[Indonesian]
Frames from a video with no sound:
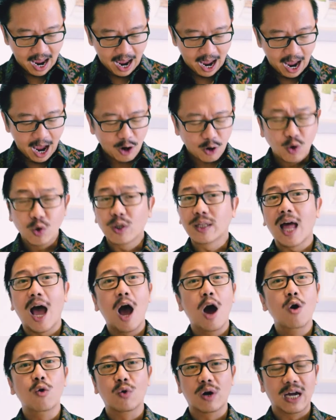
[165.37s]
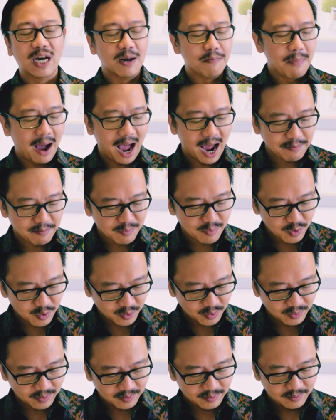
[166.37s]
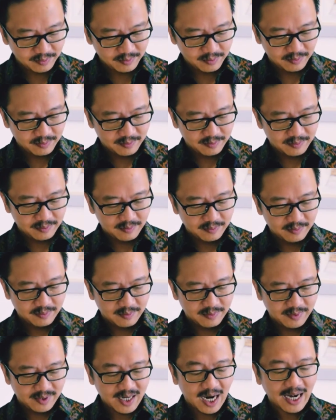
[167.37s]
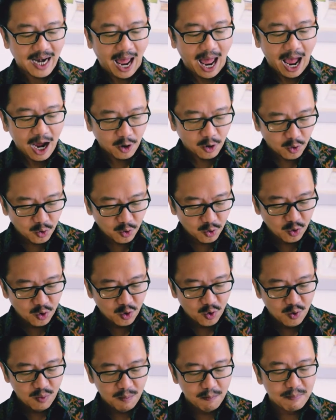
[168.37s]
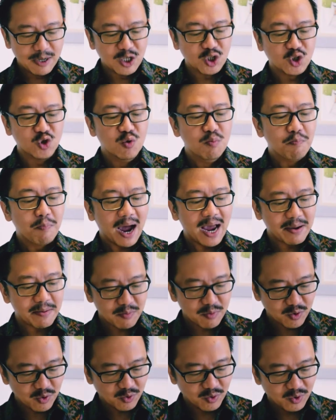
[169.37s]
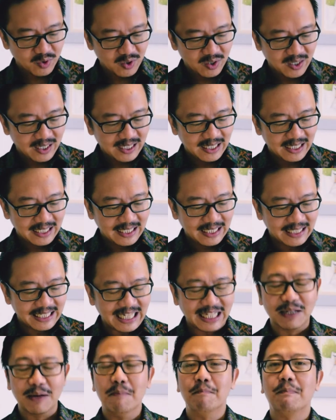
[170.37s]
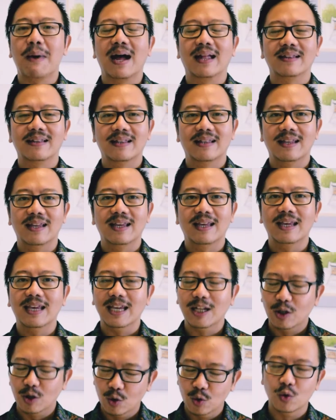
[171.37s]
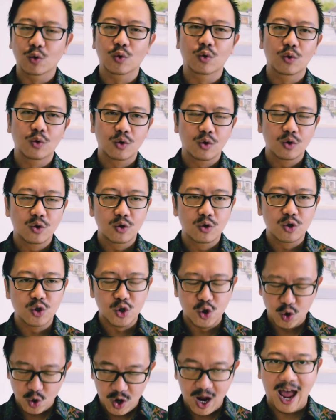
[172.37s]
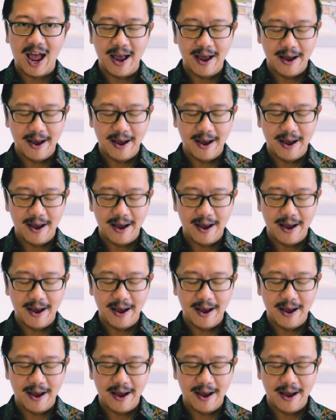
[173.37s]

Aku tahu kelemahanmu, dan aku menjumpaimu di tempat itu juga.